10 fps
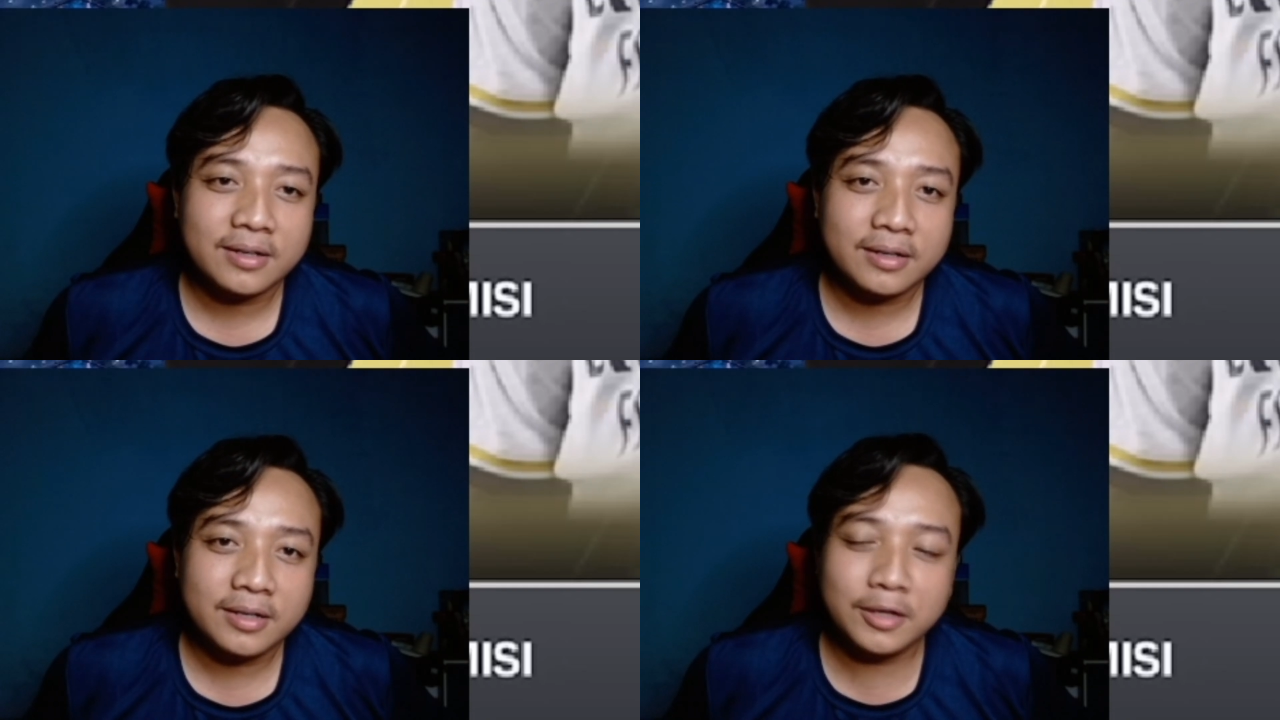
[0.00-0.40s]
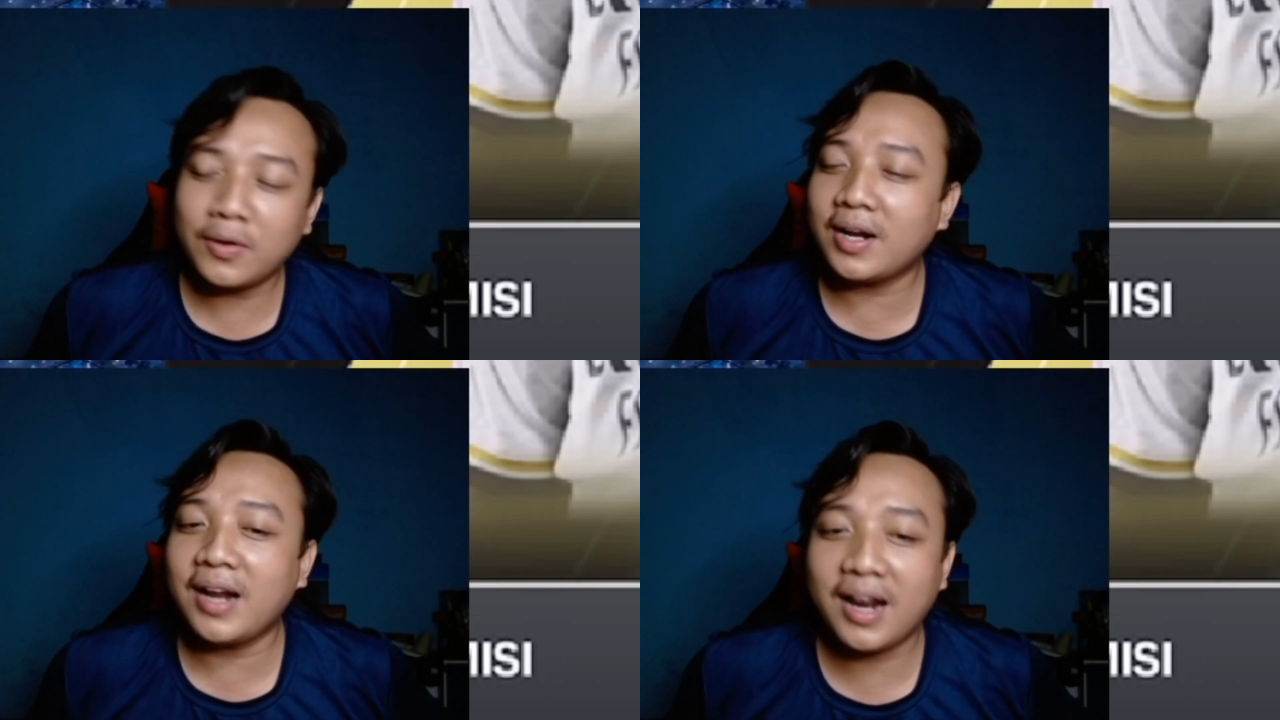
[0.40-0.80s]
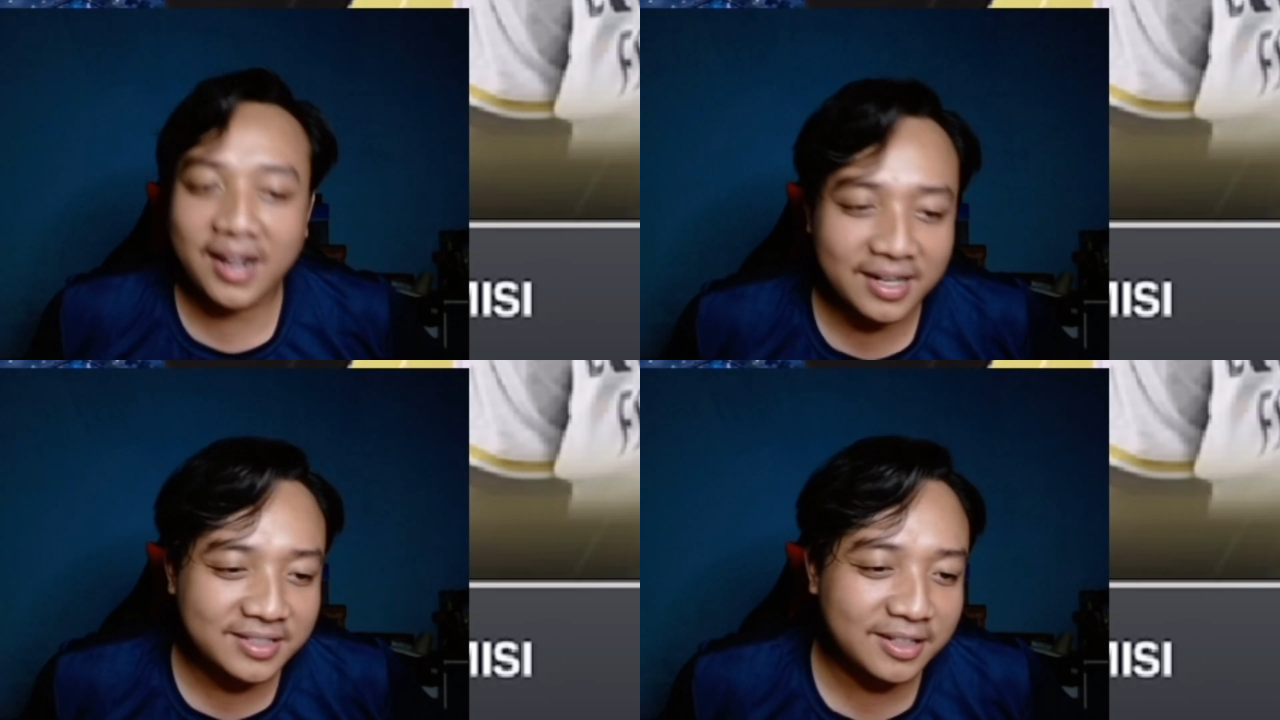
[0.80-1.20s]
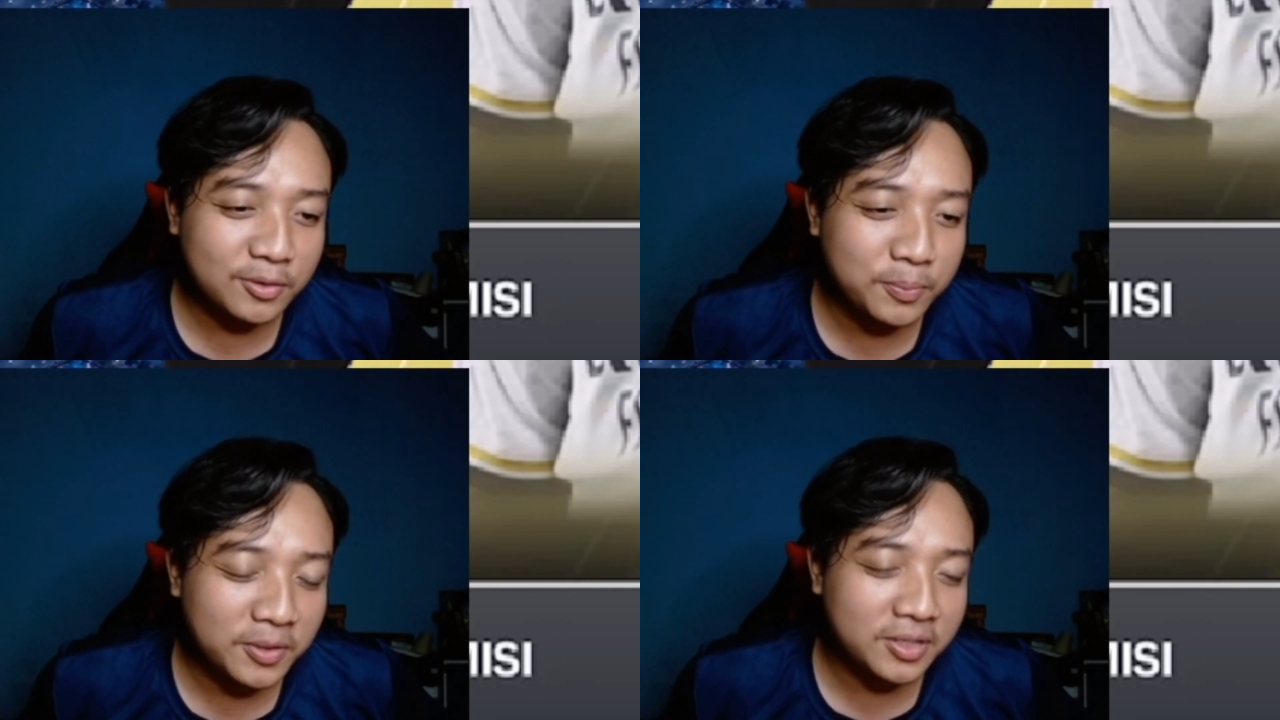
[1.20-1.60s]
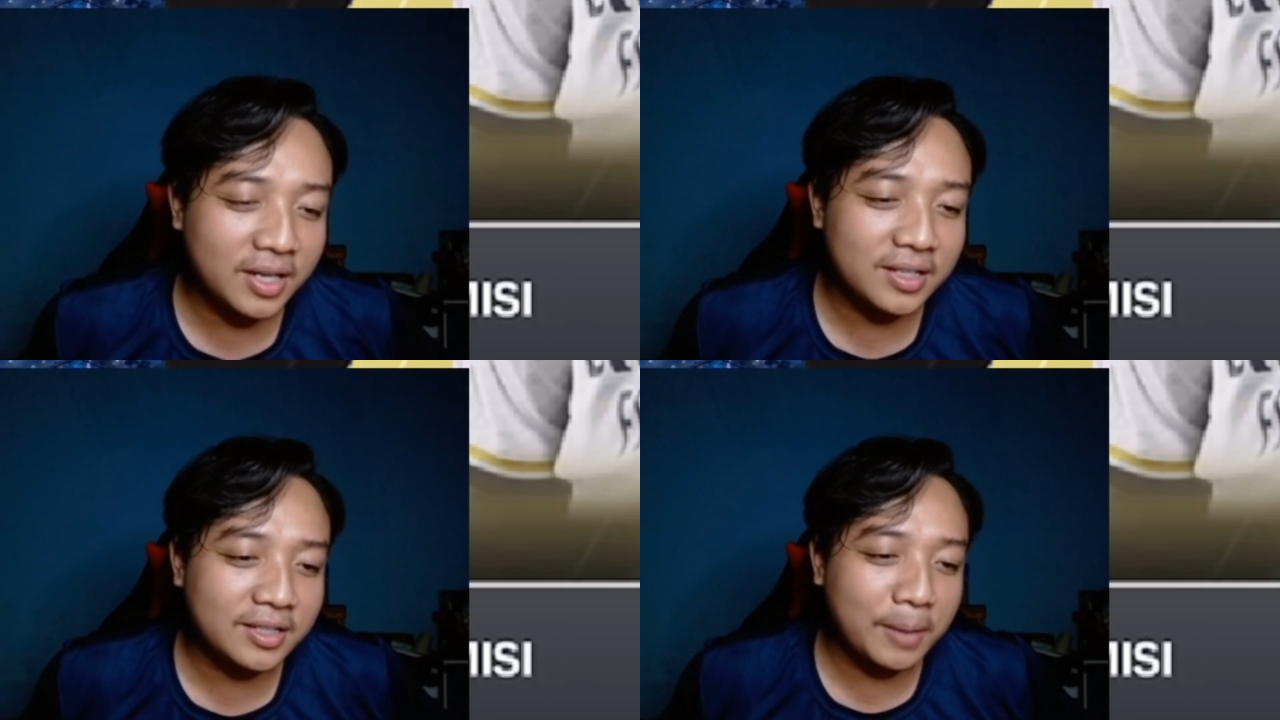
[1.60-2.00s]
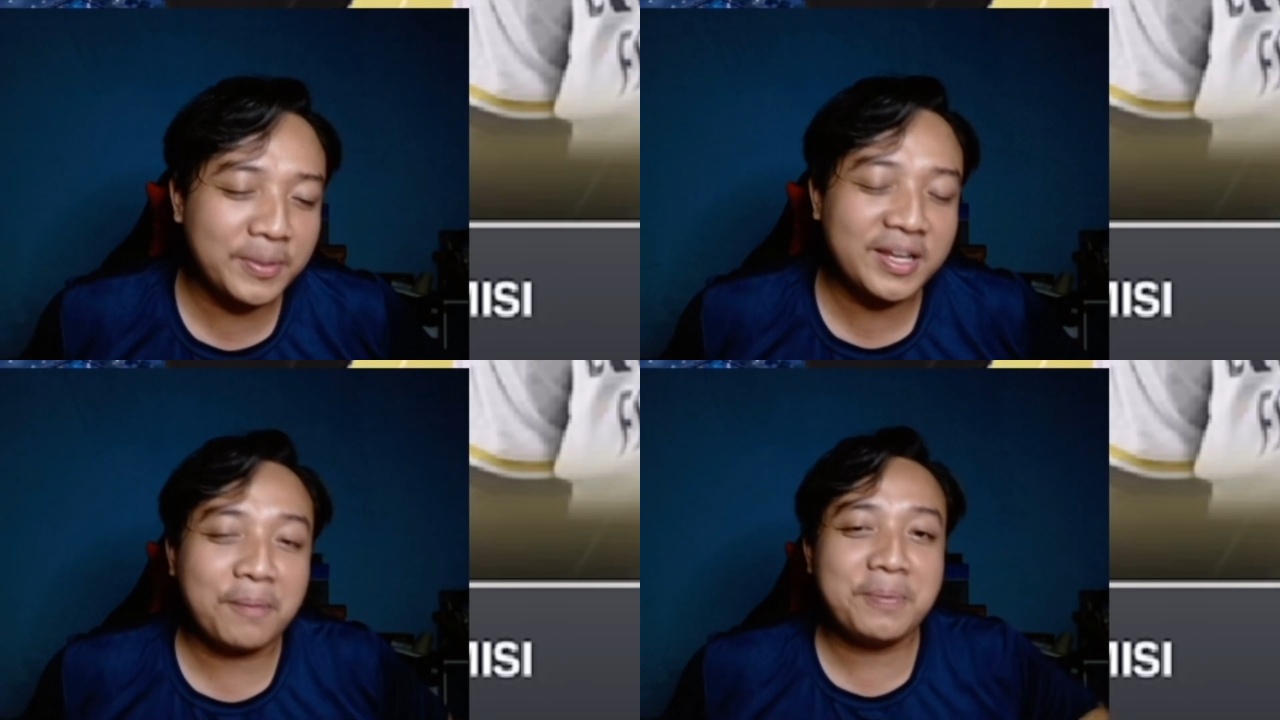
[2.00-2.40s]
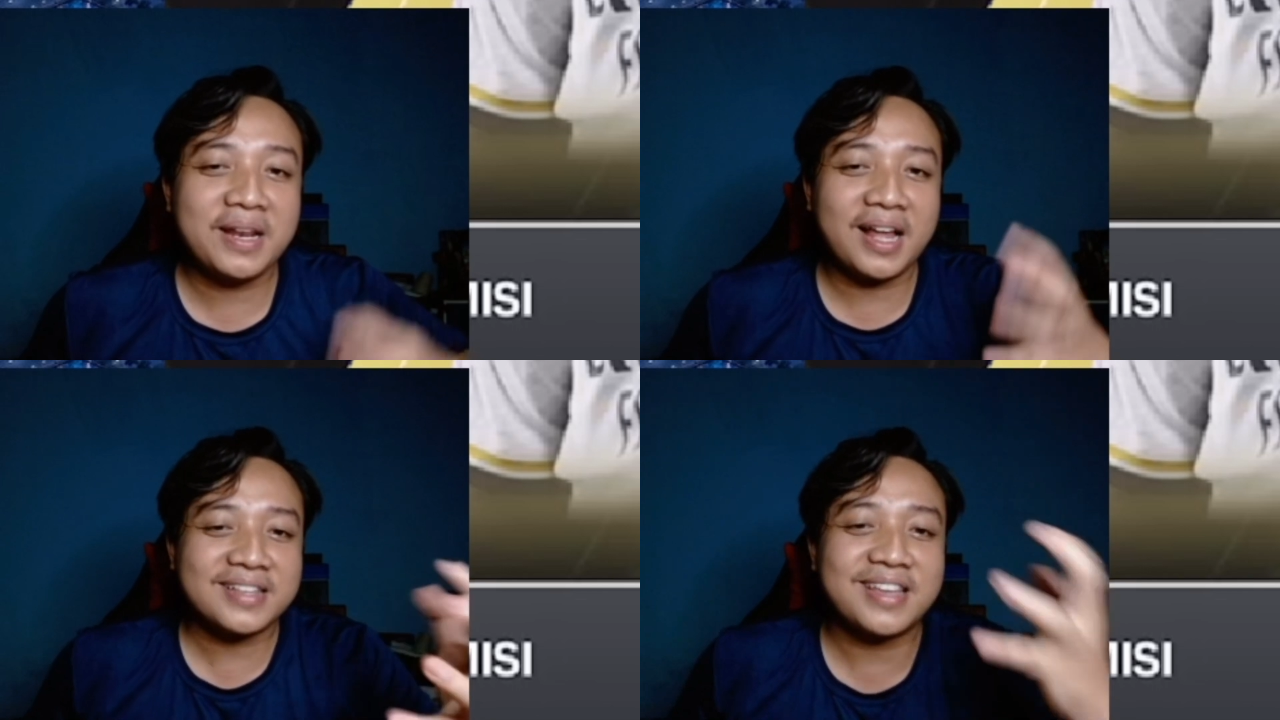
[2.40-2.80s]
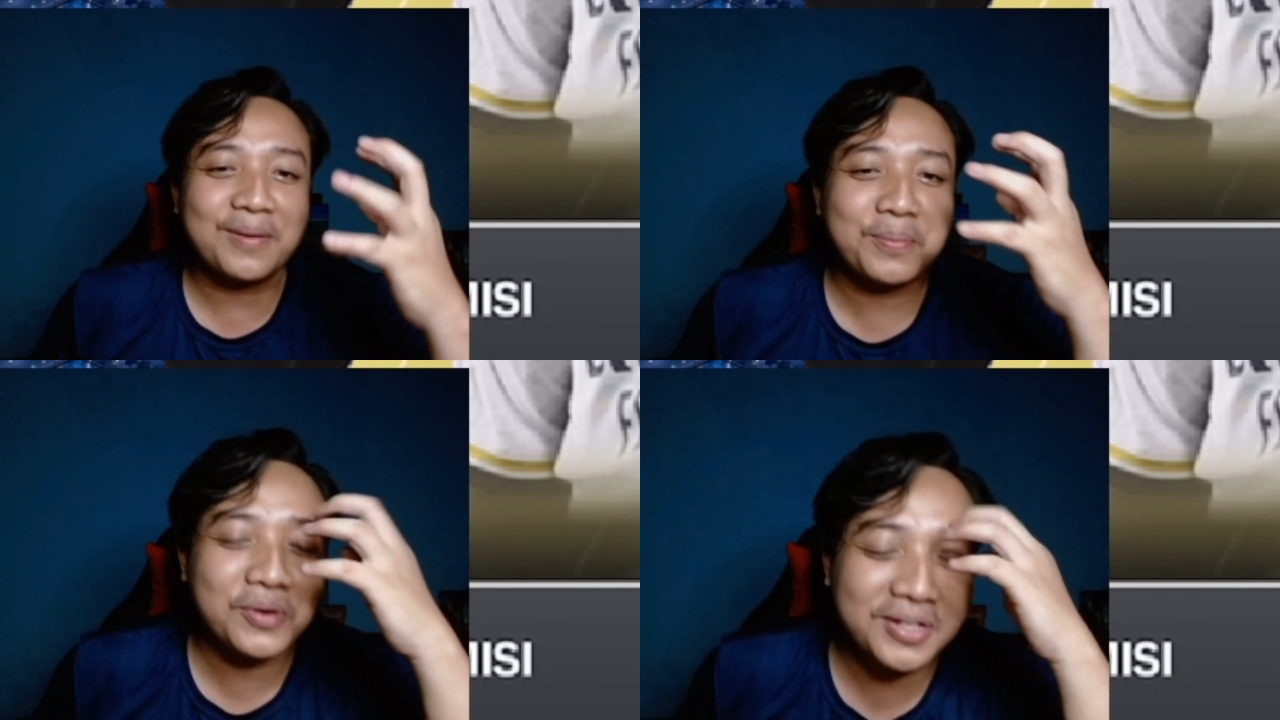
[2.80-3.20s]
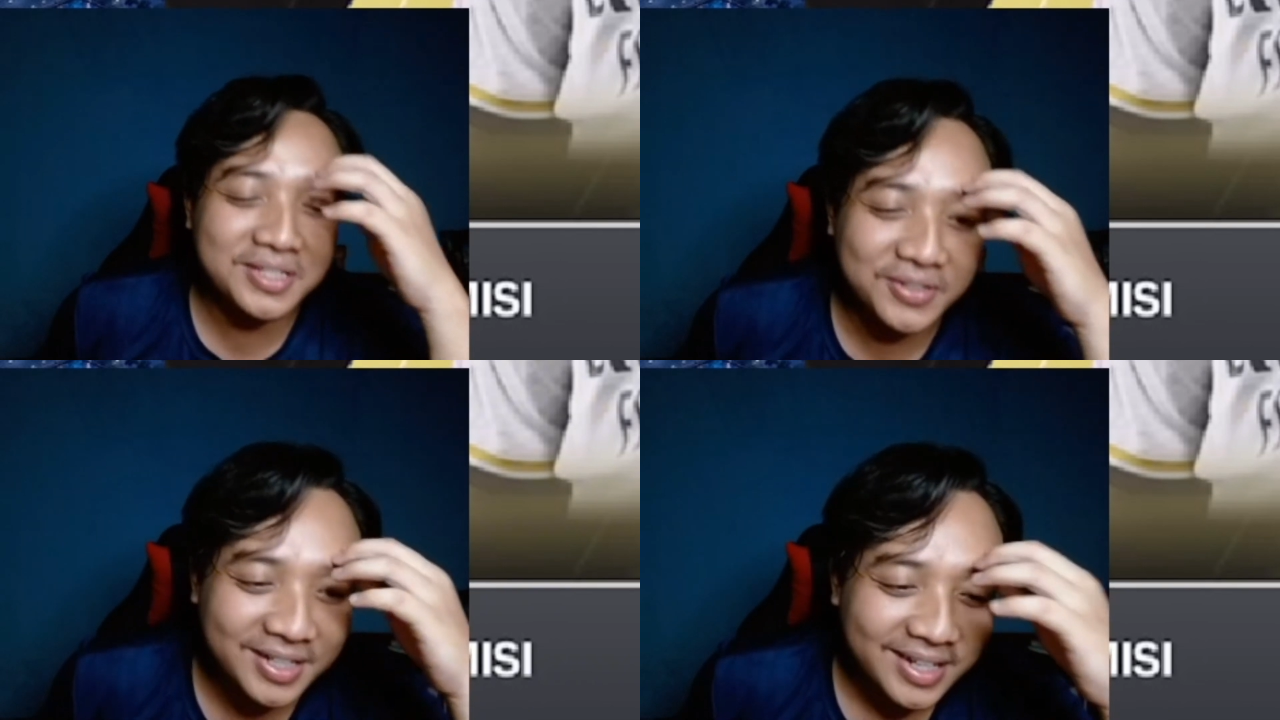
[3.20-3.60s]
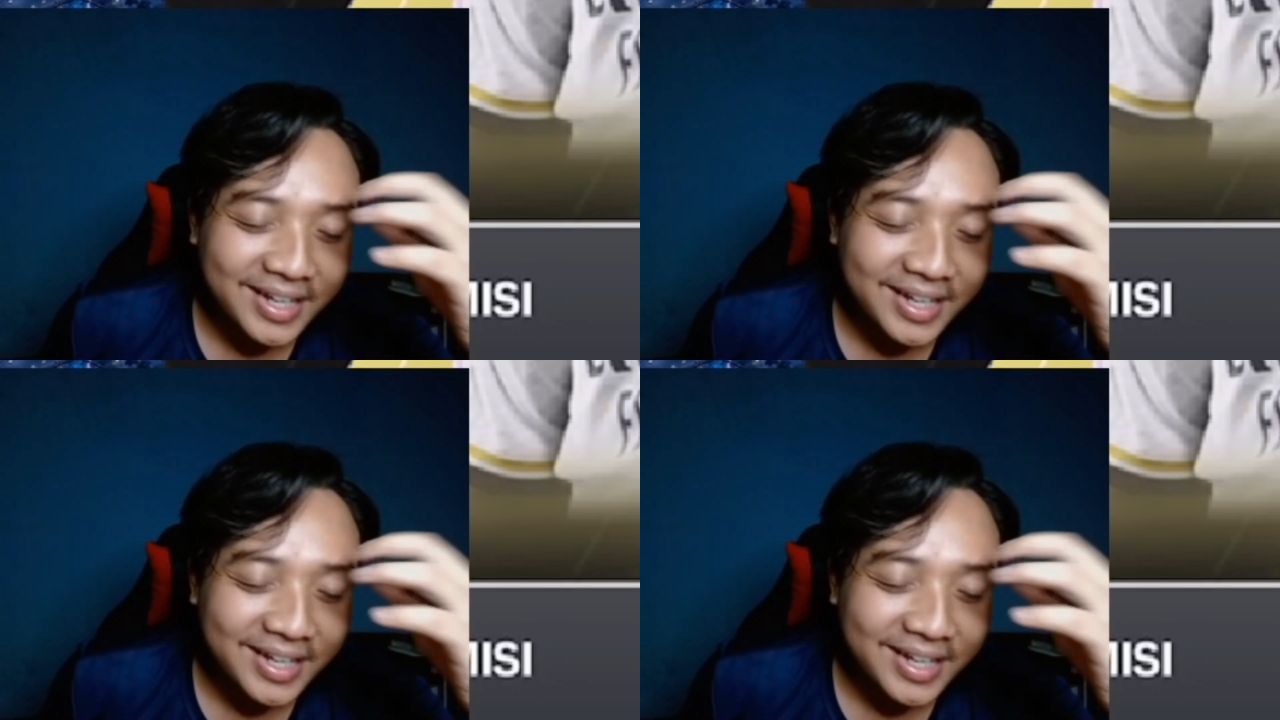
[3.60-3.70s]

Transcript: di luar nalar rasanya bocorannya tapi yang bilang Sapurit, cuy